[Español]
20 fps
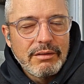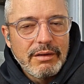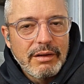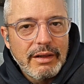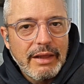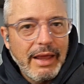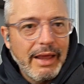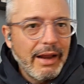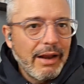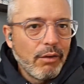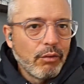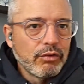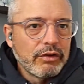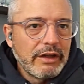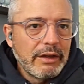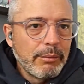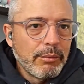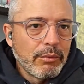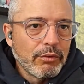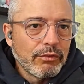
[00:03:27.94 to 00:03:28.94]
Que los
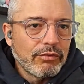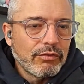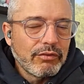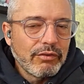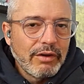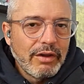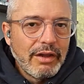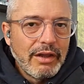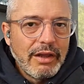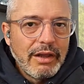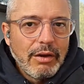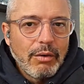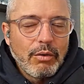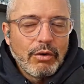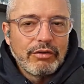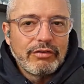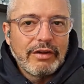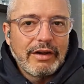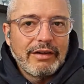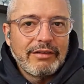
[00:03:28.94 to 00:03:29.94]
libros,
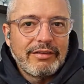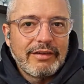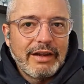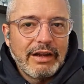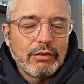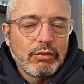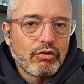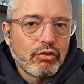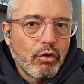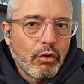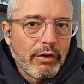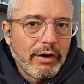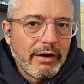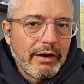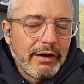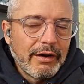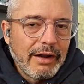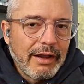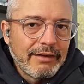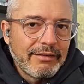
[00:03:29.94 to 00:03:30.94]
cuando están escritos
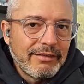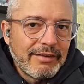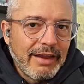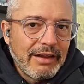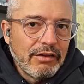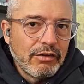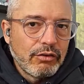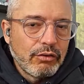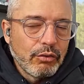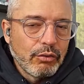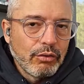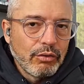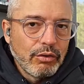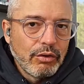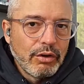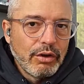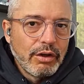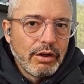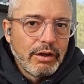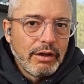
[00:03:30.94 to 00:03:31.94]
con acento,
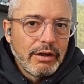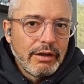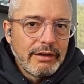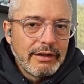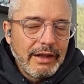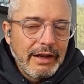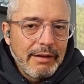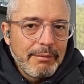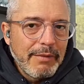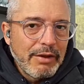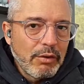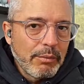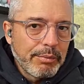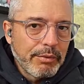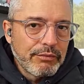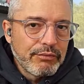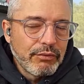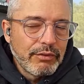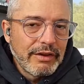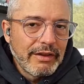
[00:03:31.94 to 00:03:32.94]
tienen mayor
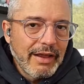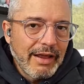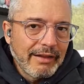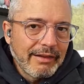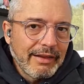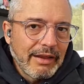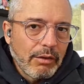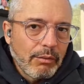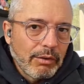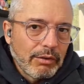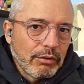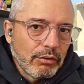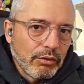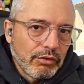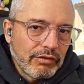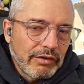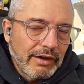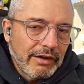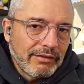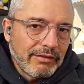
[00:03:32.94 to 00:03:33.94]
profundidad que cuando
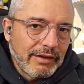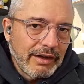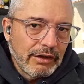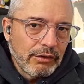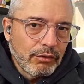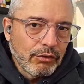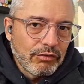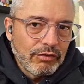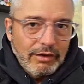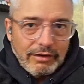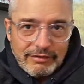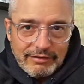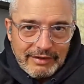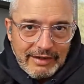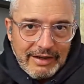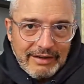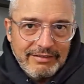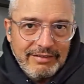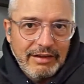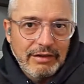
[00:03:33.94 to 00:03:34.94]
están escritos
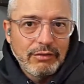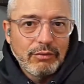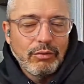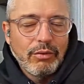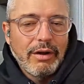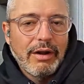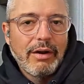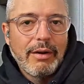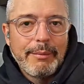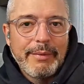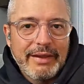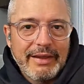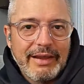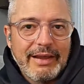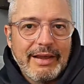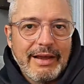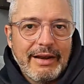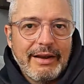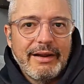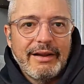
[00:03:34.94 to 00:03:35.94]
sin acento a la
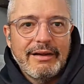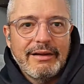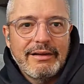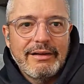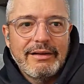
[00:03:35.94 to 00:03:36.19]
mexicana?